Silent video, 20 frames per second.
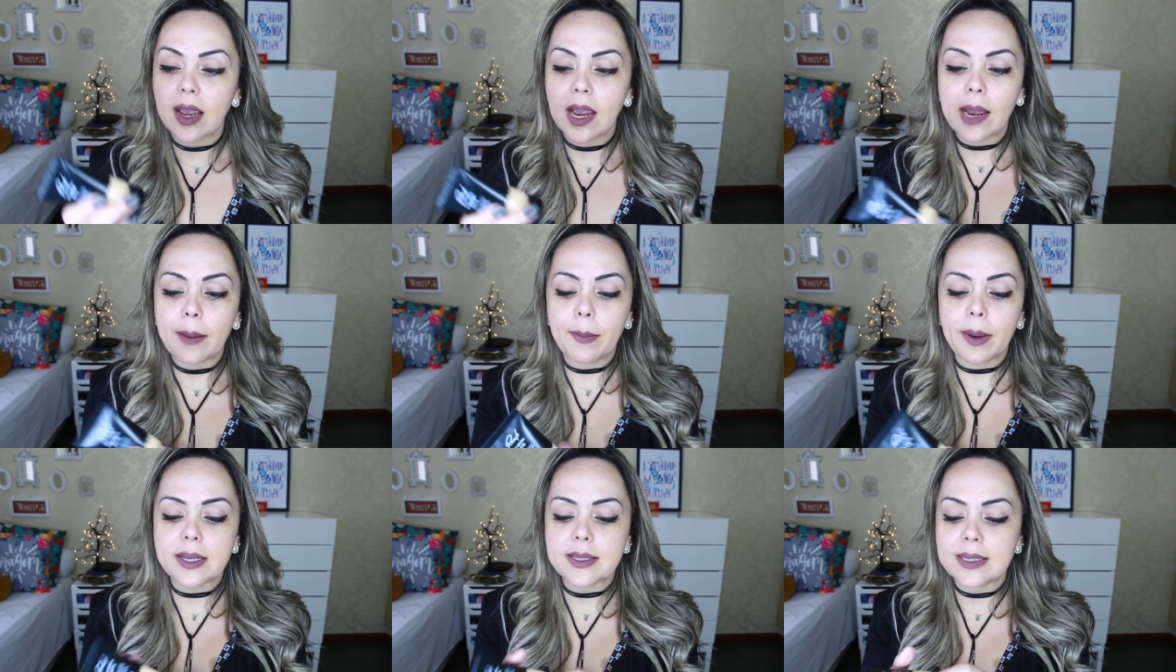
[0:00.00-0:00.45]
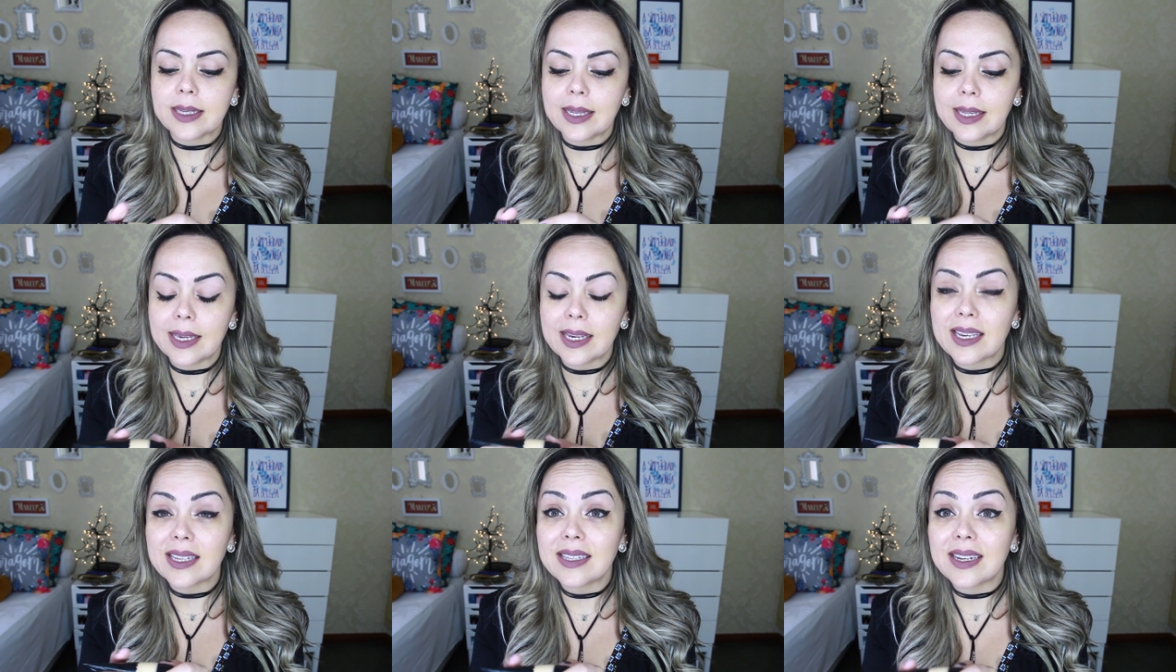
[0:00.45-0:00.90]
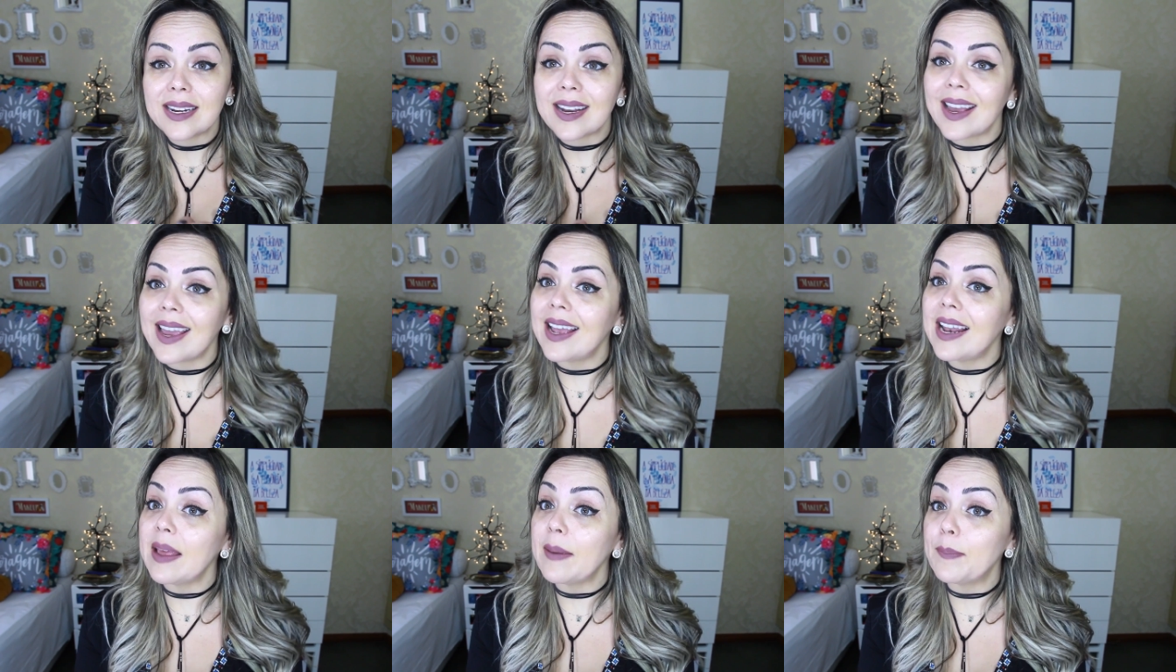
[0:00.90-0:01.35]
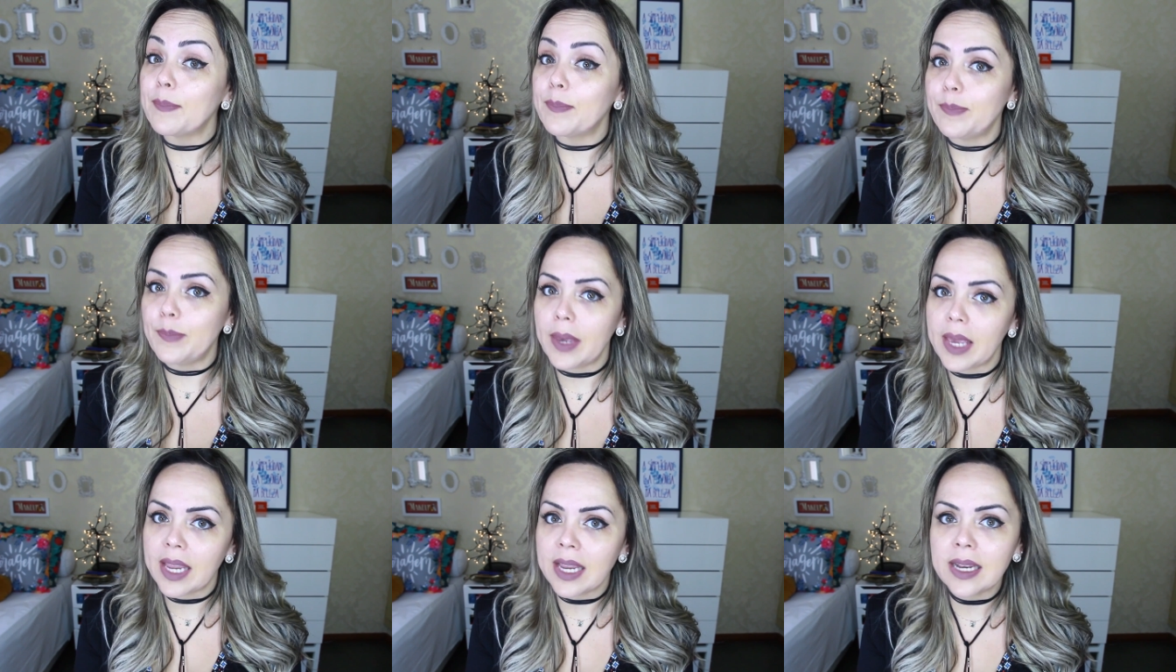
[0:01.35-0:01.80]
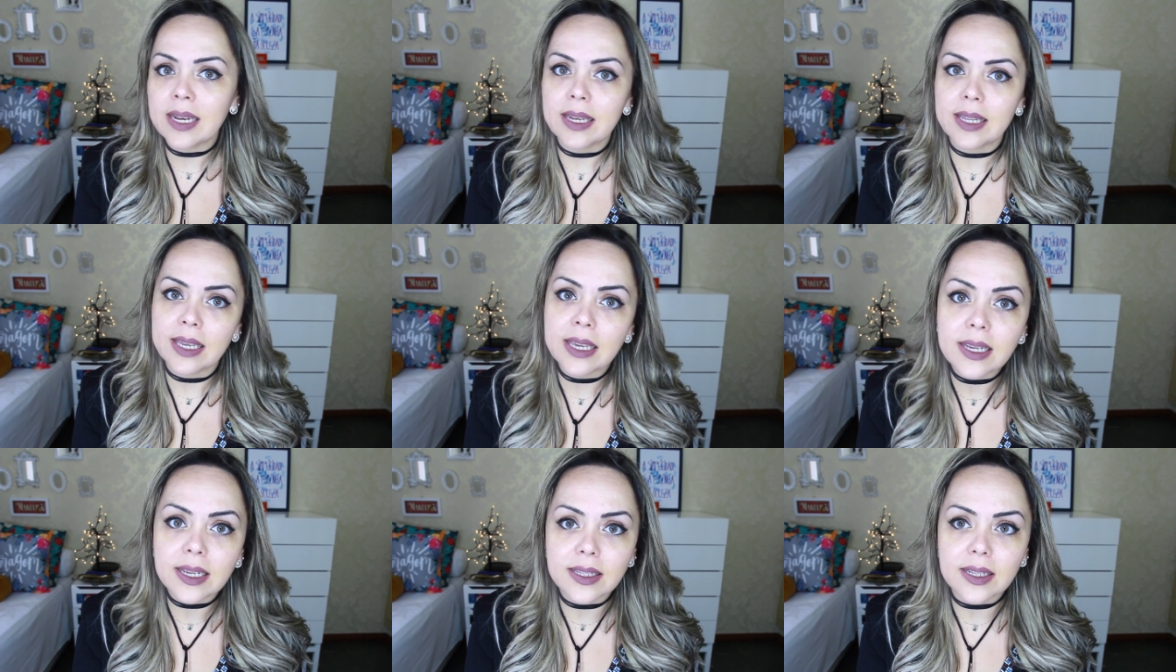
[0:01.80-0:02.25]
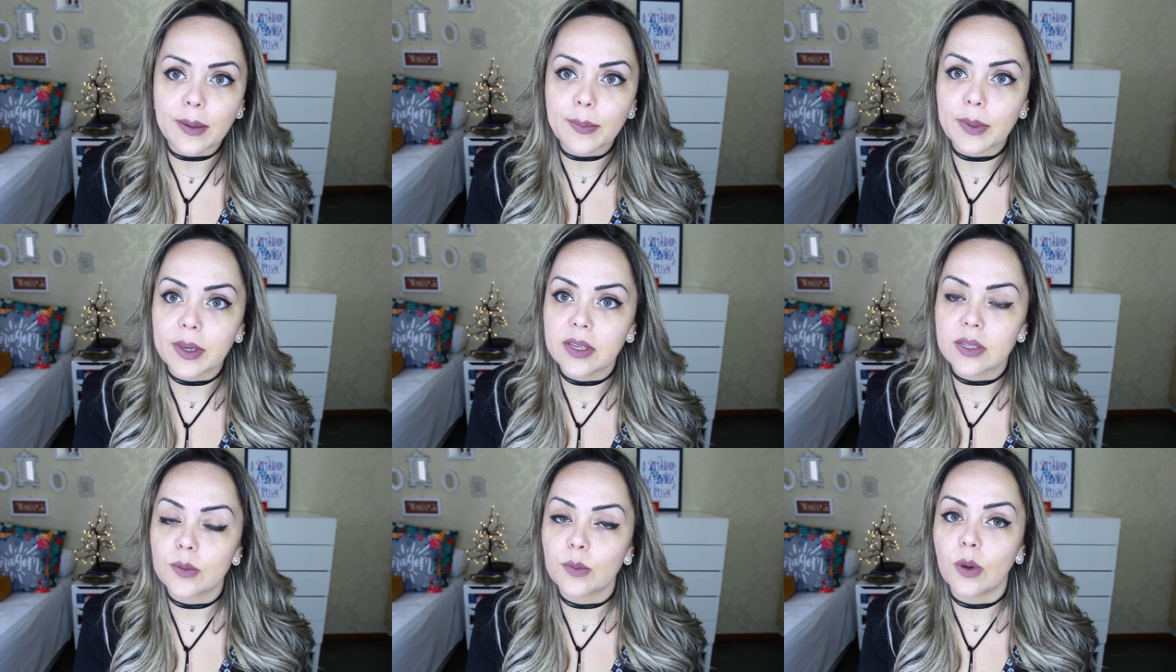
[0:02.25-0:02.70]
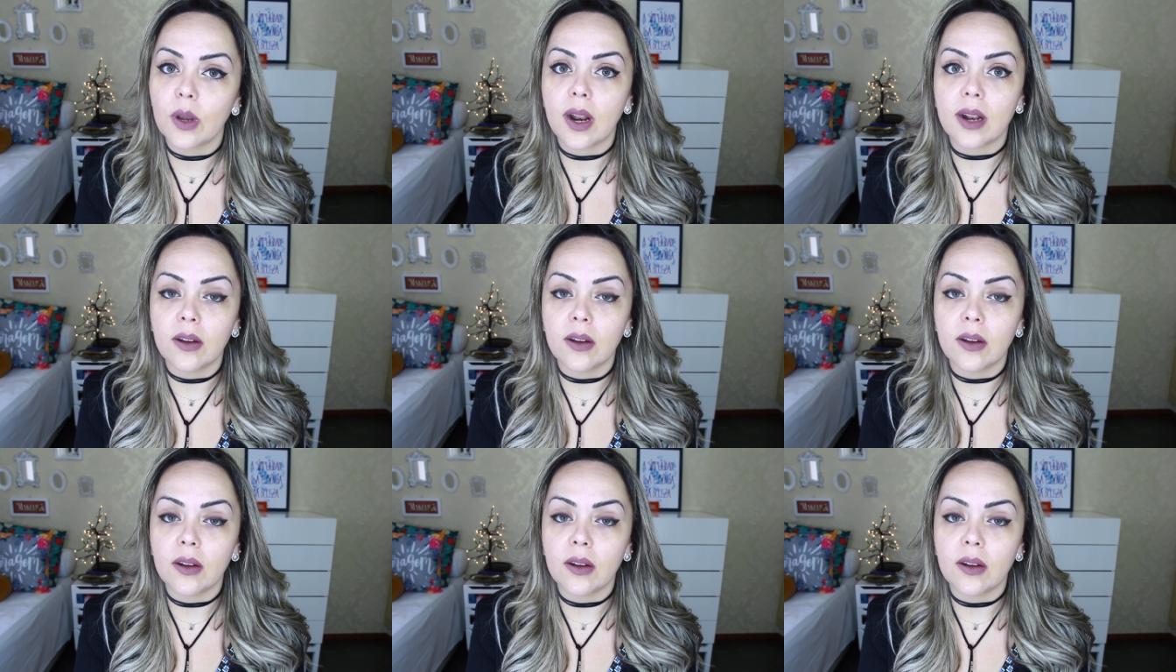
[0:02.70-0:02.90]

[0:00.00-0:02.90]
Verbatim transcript: É a base líquida, ela é bem líquida mesmo,